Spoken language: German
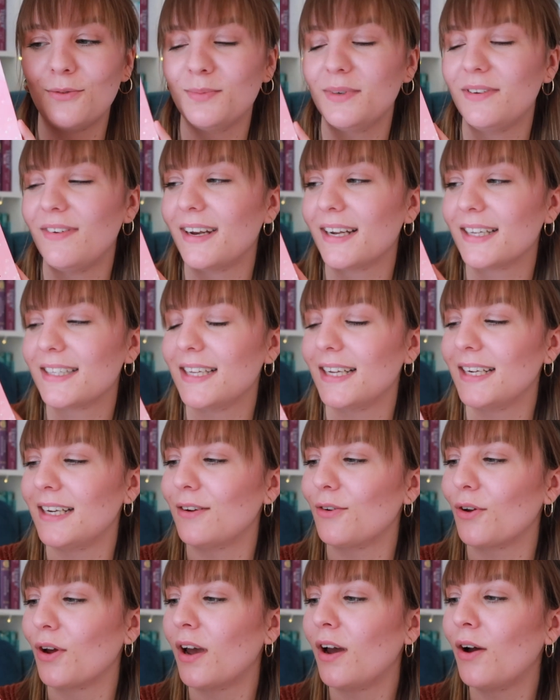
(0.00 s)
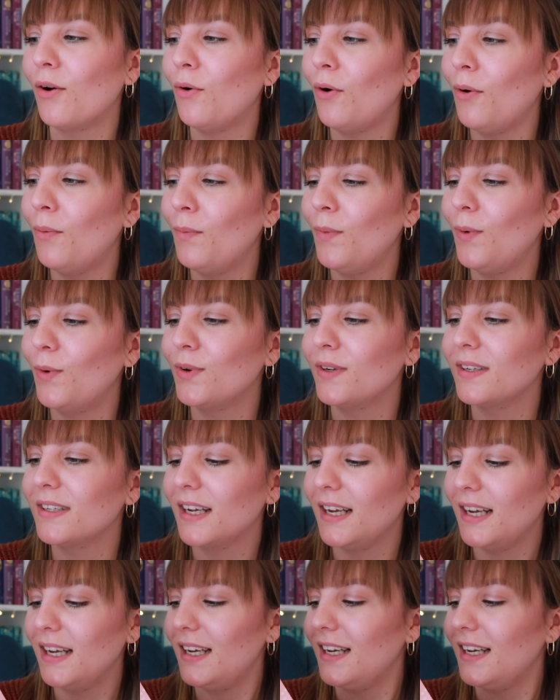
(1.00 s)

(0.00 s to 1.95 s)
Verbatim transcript: um die Weihnachtszeit halt auch herum und